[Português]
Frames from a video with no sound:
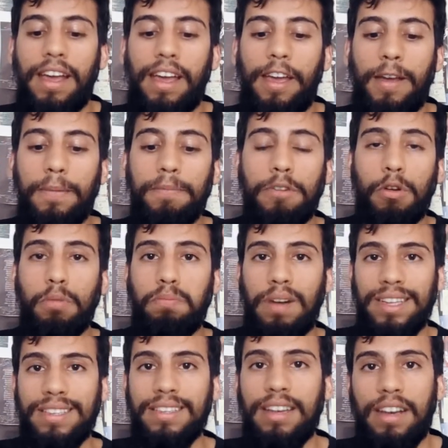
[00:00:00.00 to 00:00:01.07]
é, o
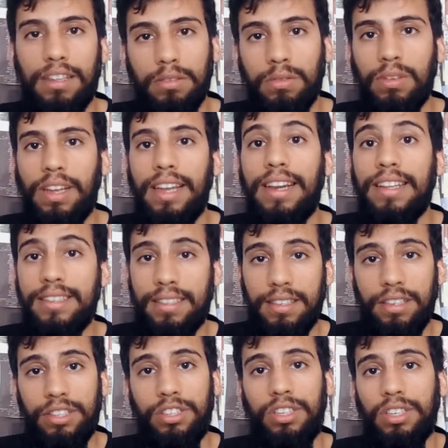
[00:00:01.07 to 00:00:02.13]
passado ele
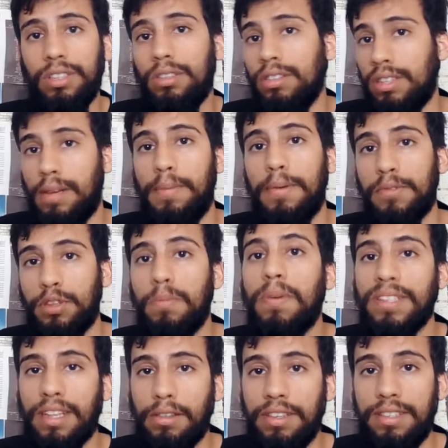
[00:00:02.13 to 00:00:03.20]
existe, nós sabemos que o
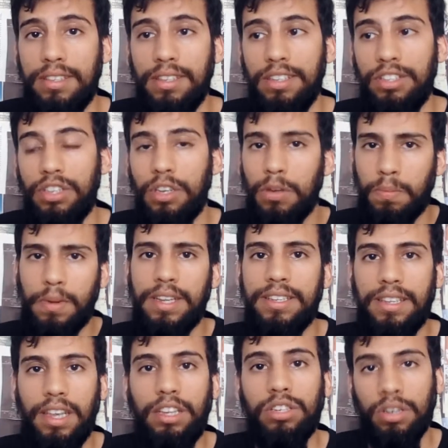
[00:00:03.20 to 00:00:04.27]
passado existe, e o
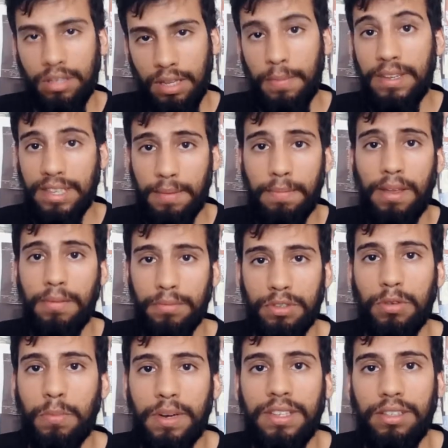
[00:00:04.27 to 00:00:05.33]
presente nós também
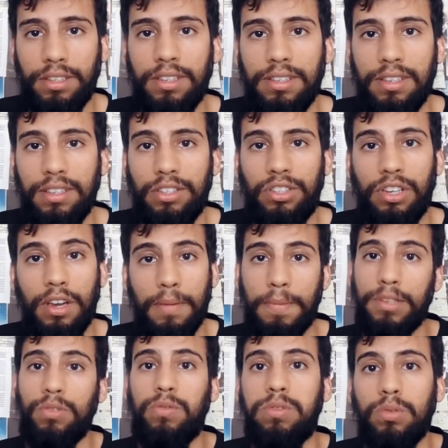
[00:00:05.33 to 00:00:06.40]
sabemos que o presente existe,
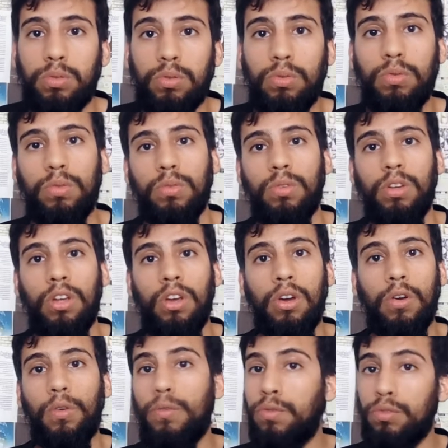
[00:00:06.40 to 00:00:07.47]
mas o futuro
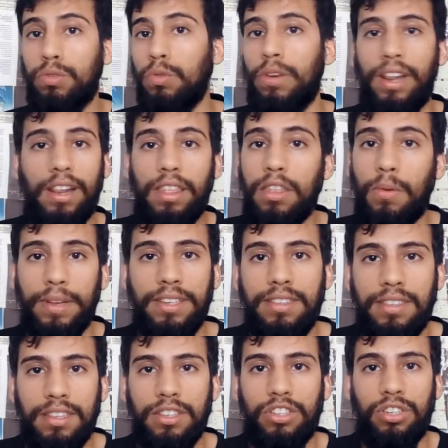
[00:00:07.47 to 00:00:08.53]
o futuro ele não
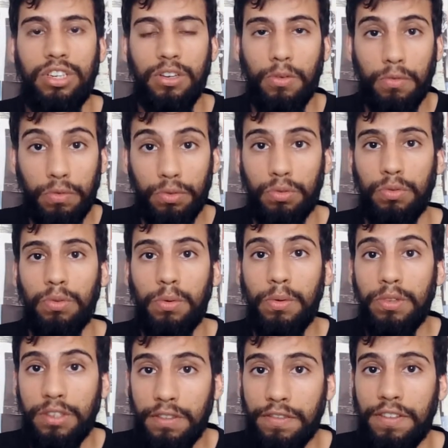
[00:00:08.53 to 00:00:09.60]
existe. O
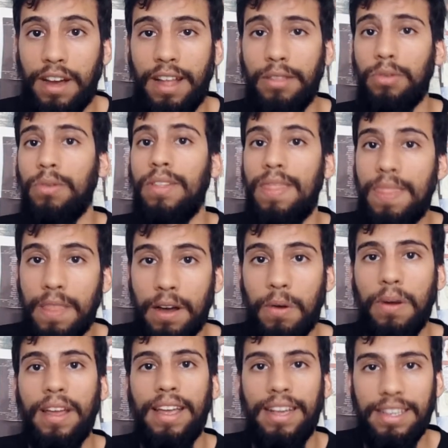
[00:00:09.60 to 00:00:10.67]
futuro, de fato,
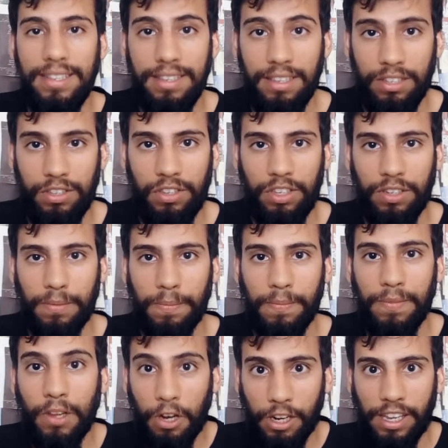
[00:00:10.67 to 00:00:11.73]
não existe.
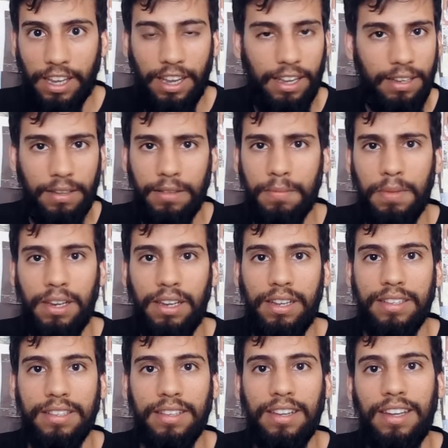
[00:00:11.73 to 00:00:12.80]
Ok,
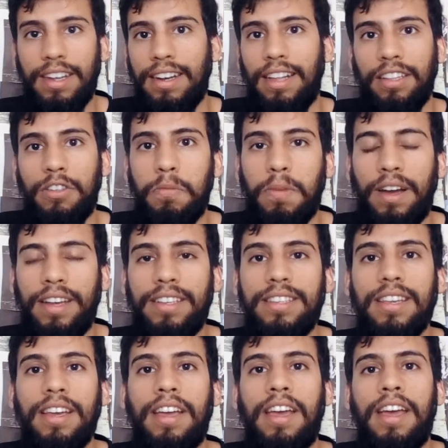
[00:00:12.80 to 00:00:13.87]
beleza, nada
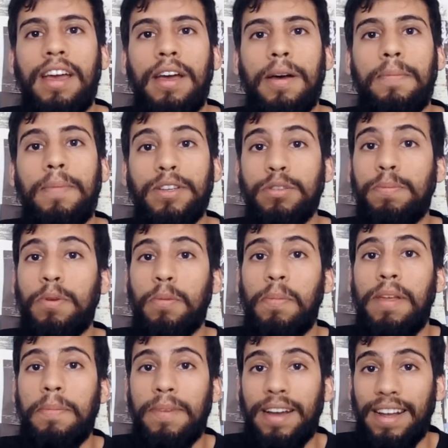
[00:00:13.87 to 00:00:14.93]
demais. Mas o
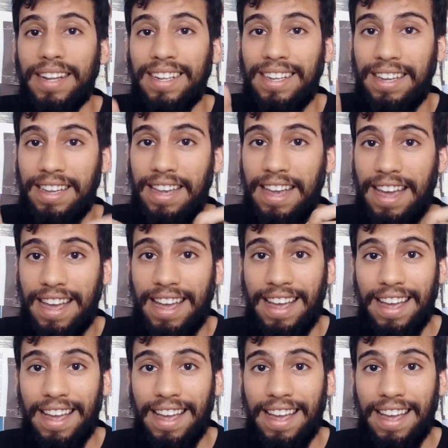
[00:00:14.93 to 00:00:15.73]
problema é que